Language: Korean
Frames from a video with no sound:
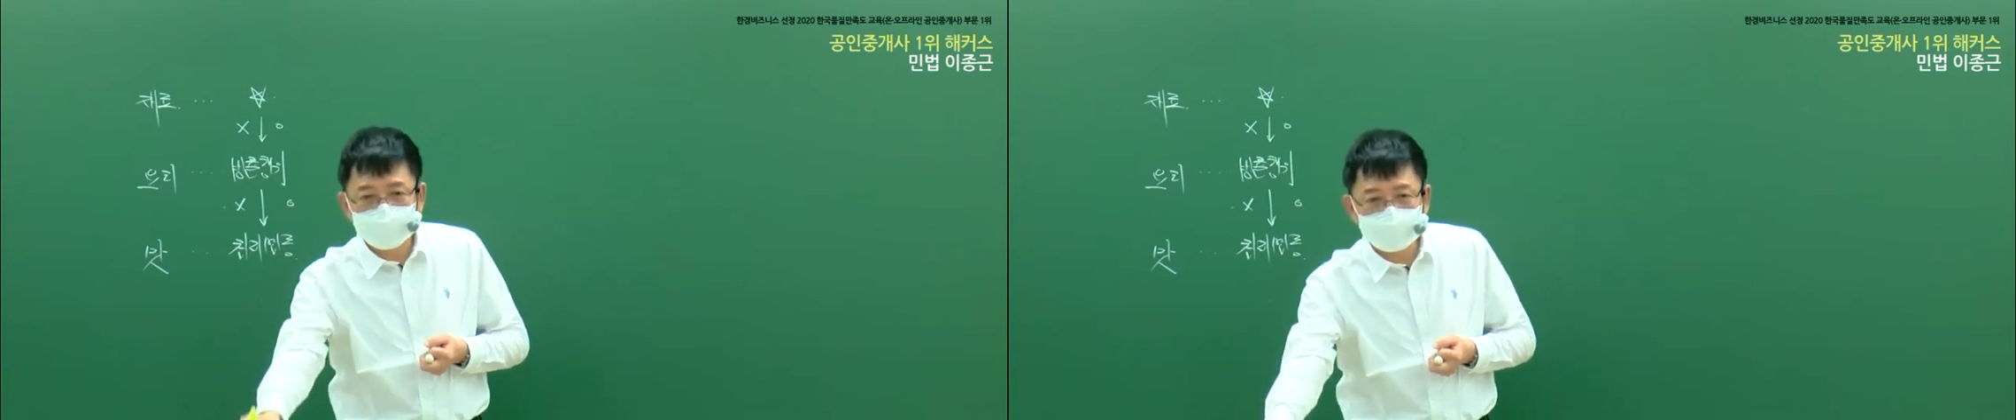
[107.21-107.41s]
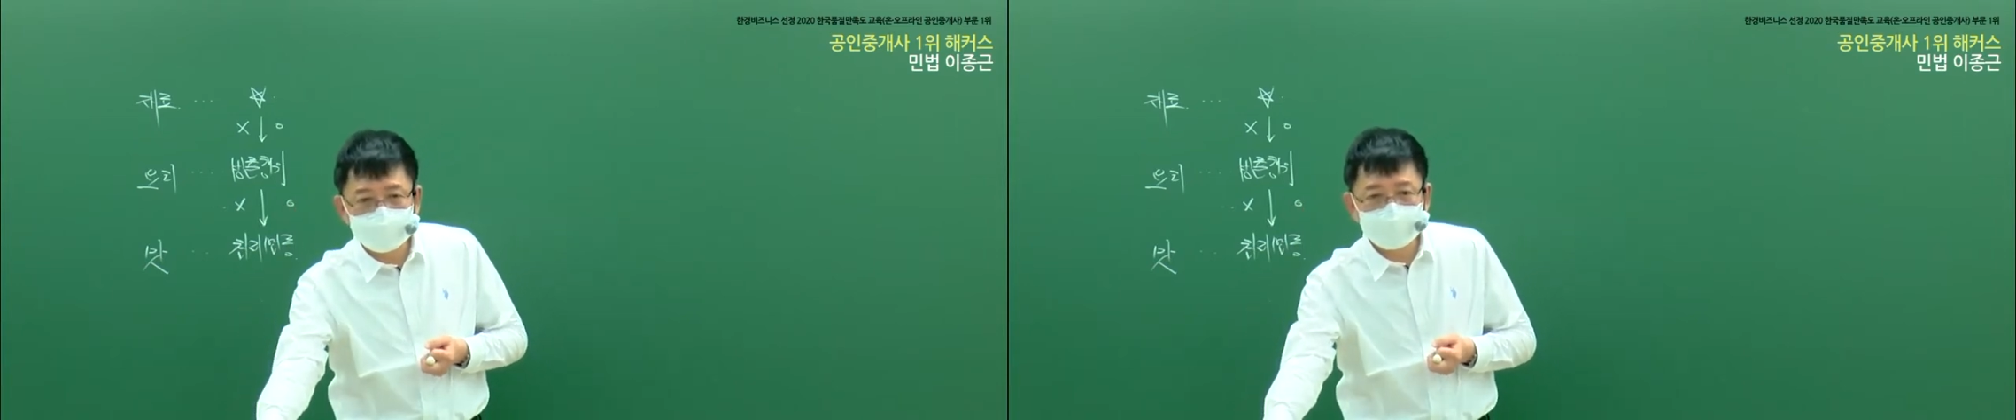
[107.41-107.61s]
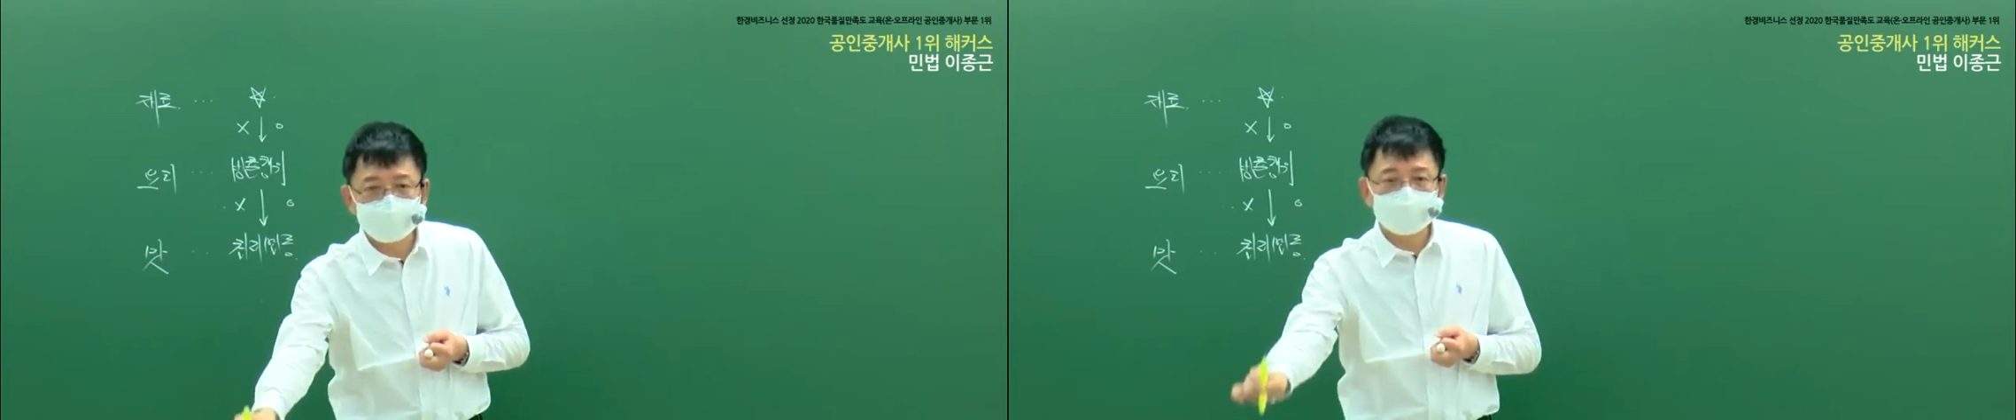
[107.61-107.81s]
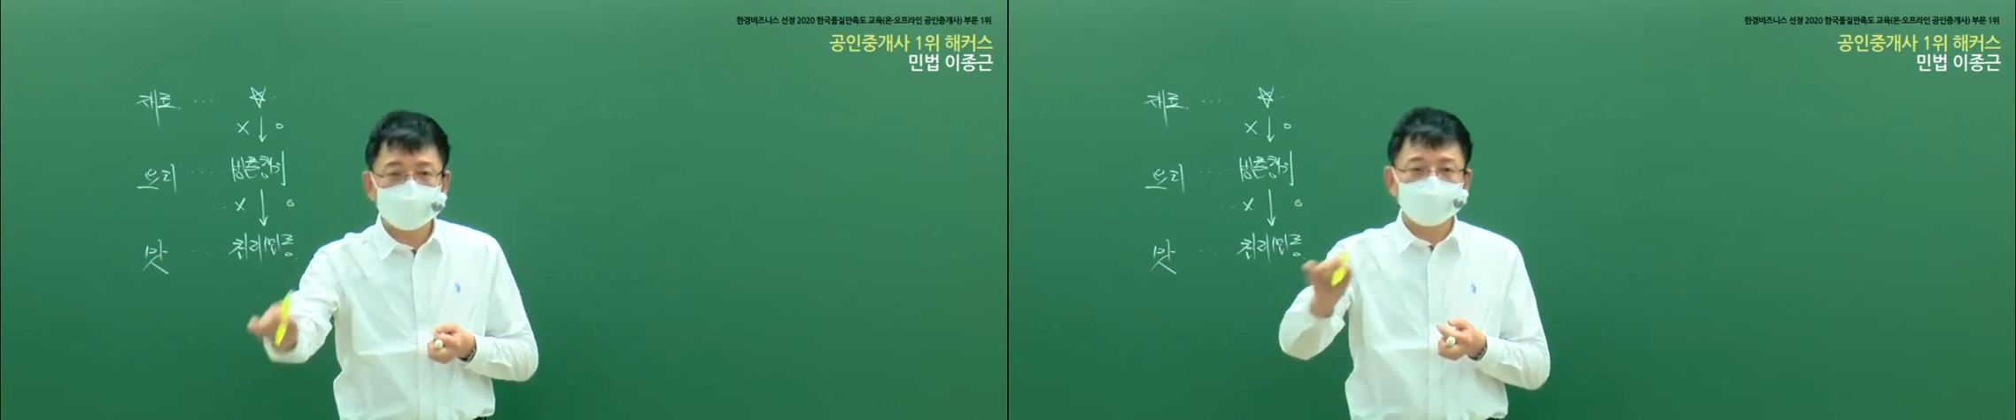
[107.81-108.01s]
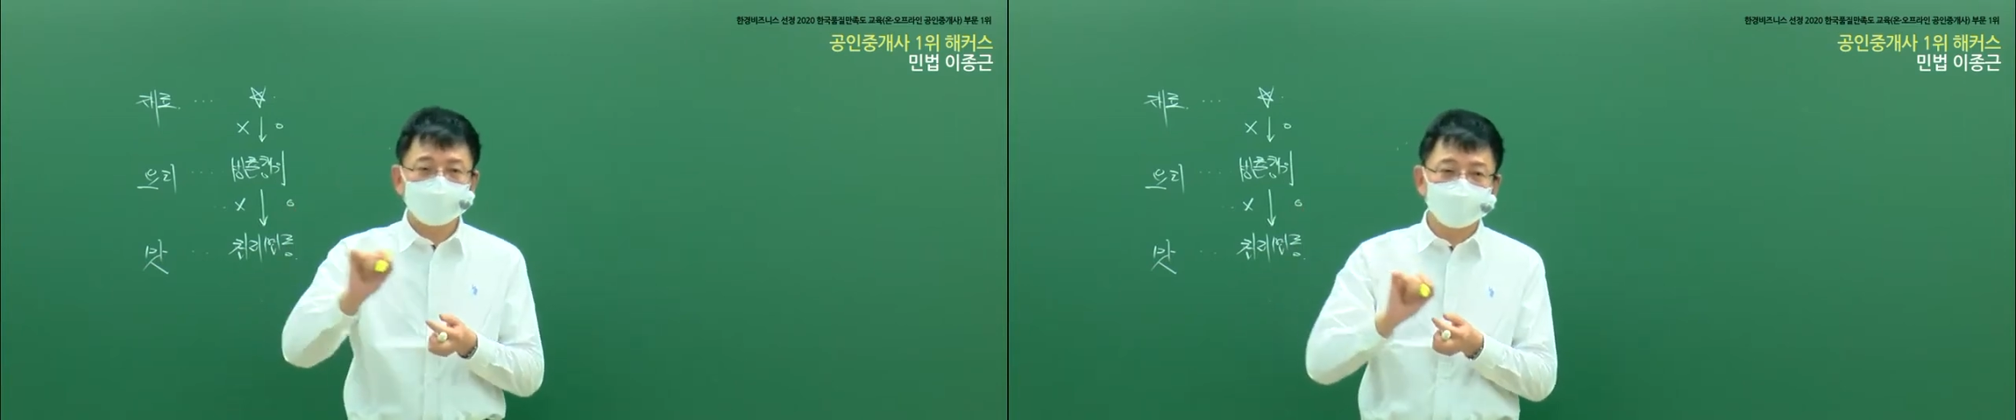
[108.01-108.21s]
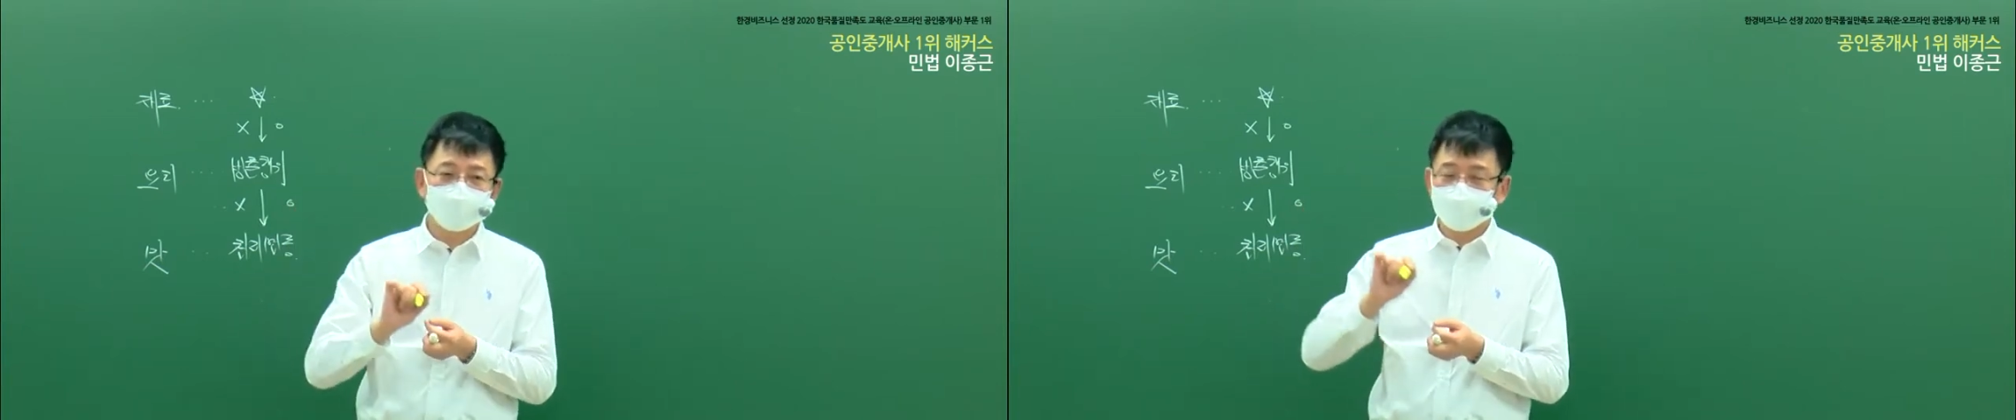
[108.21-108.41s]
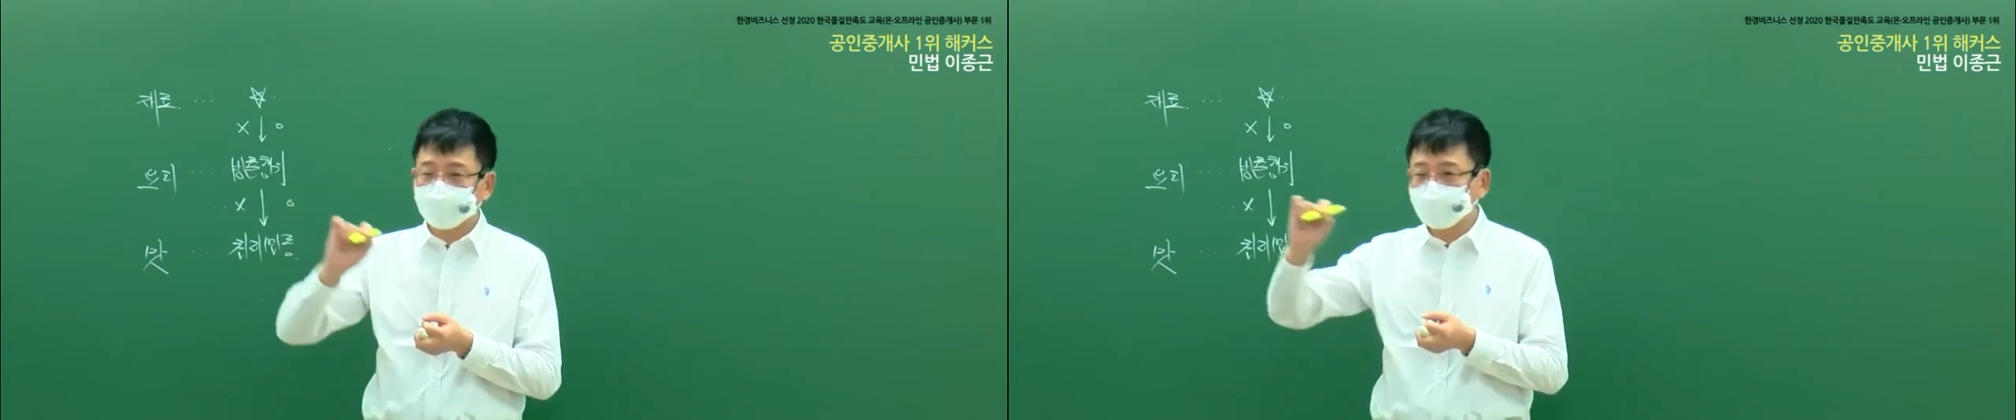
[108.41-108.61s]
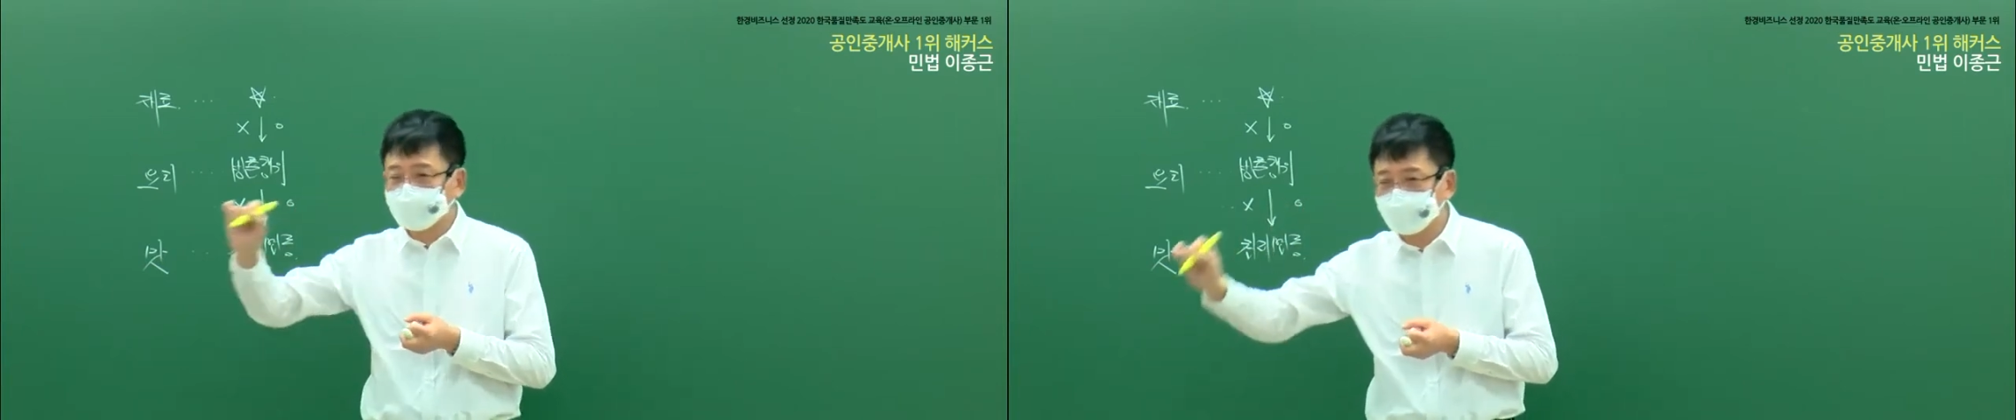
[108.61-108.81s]
읽고 나오고,
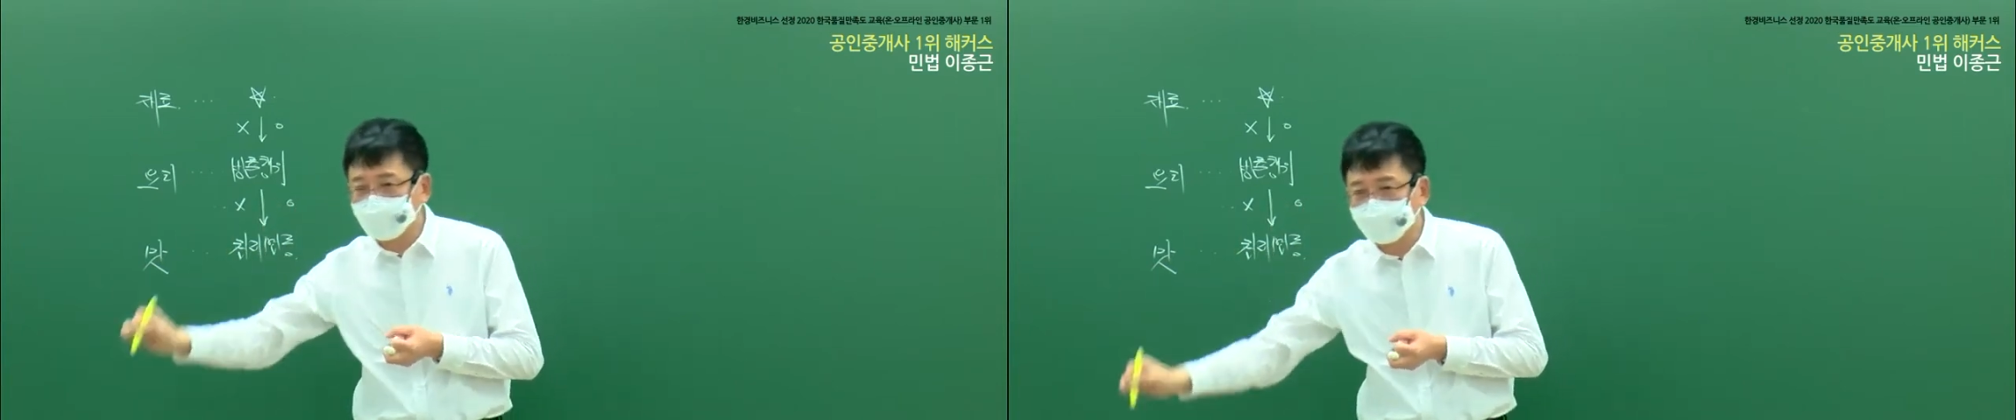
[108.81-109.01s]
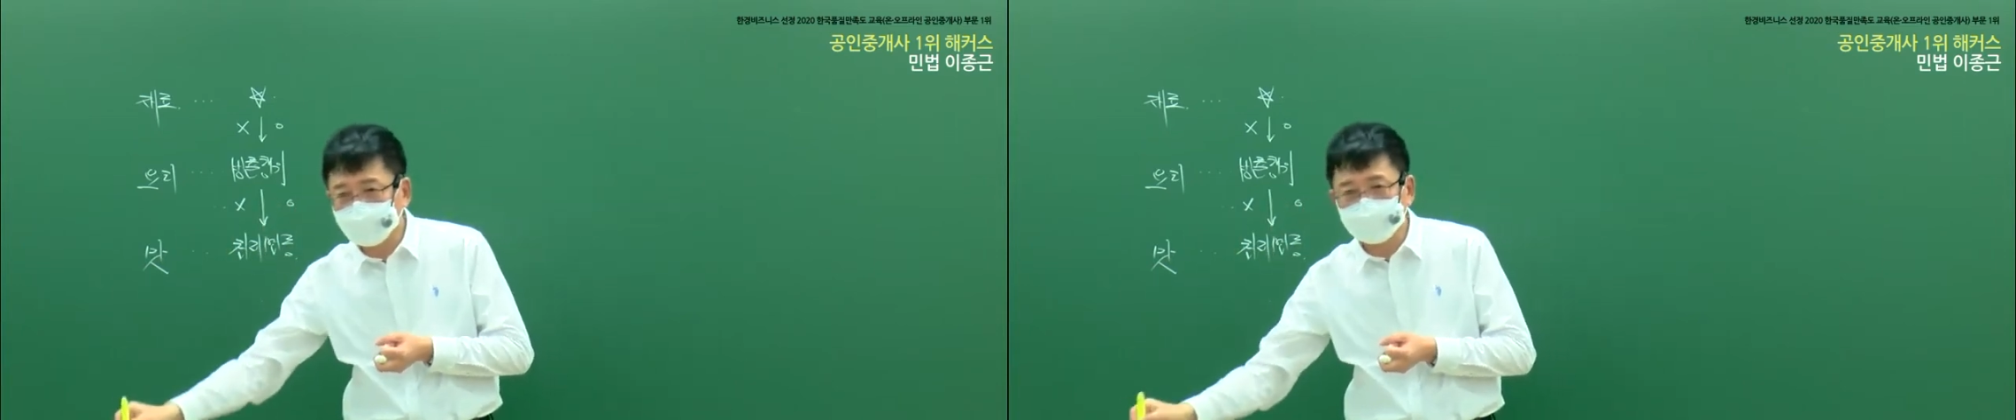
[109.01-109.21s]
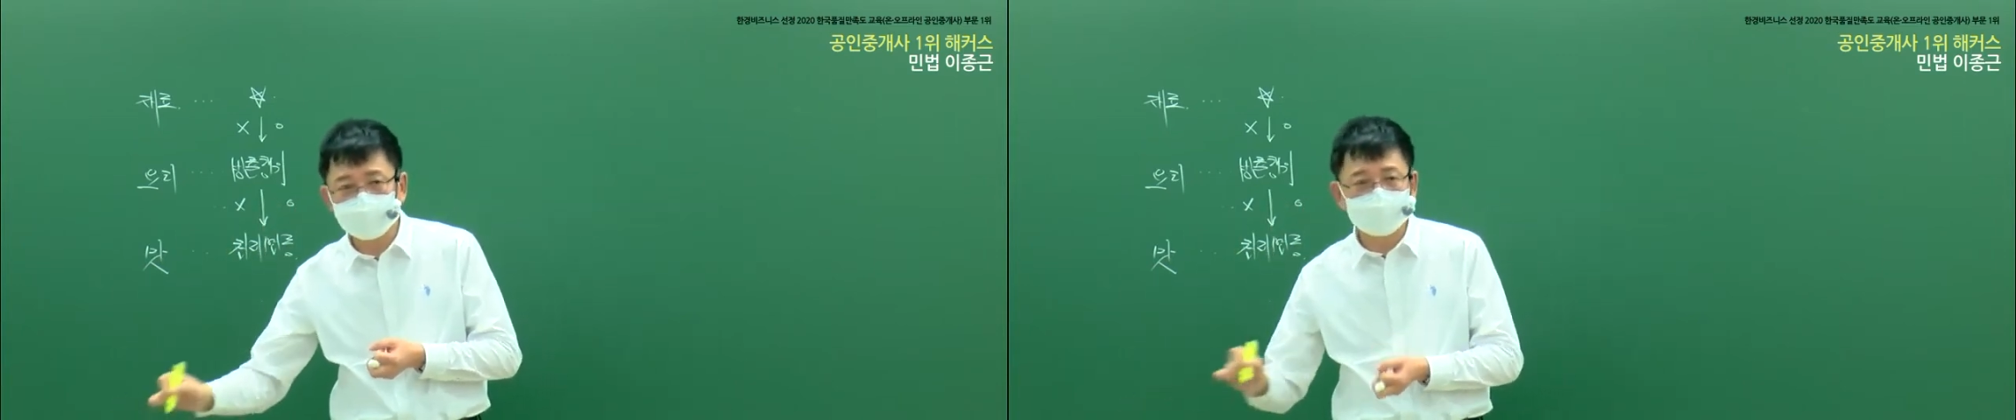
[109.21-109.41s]
필요한 데 정말